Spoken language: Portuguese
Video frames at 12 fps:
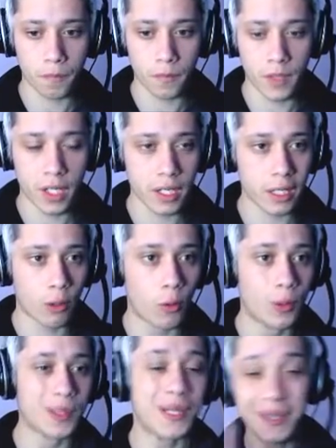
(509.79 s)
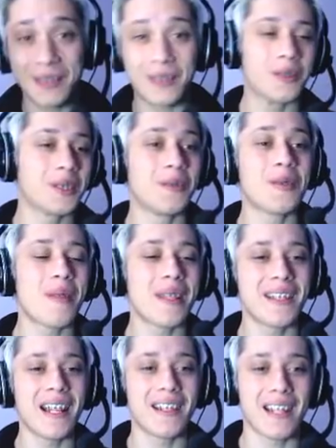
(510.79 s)
de conseguir o servidor
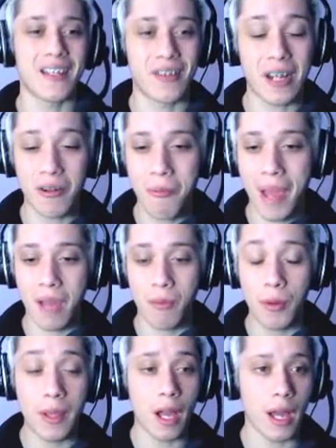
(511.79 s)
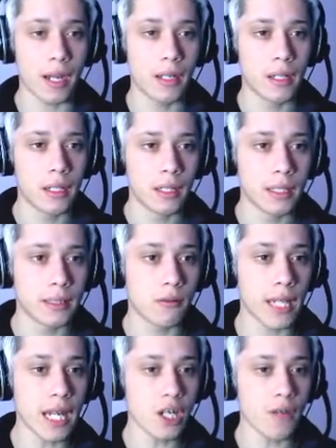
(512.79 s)
brasileiro já jogar com BR é muito da hora. Então
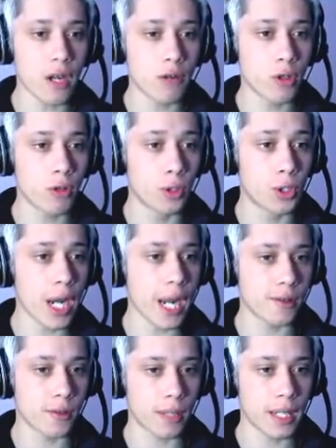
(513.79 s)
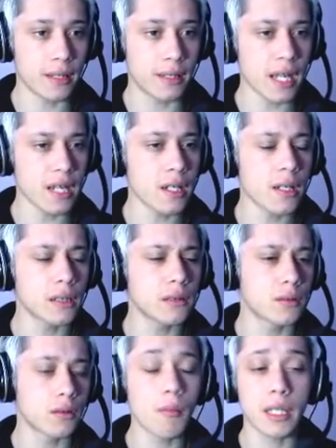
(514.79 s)
quem tiver o jogo Jason aí, deixa
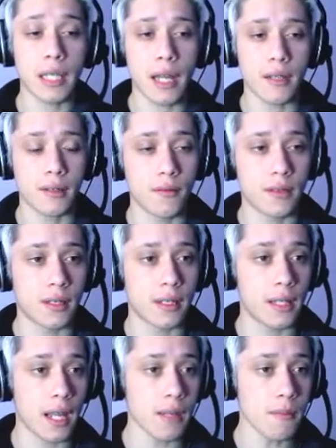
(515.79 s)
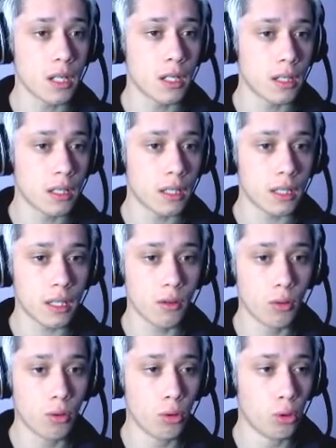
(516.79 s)
nos comentários se você tem. E
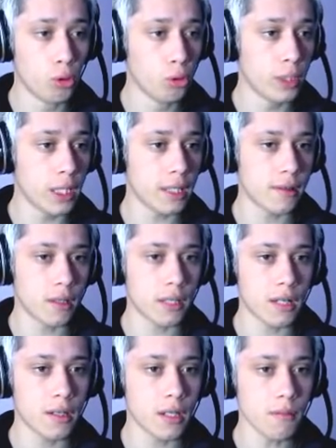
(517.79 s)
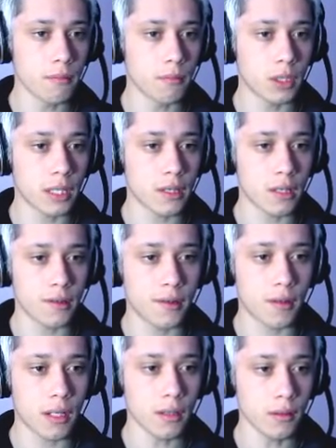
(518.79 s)
o Nick Cell Deixin pra estar tá te
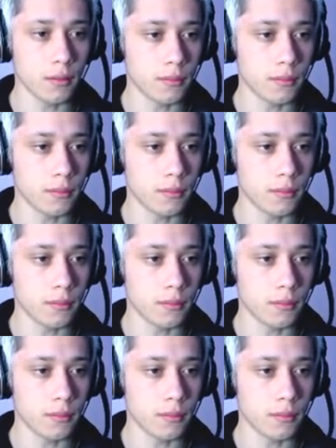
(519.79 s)
adicionando.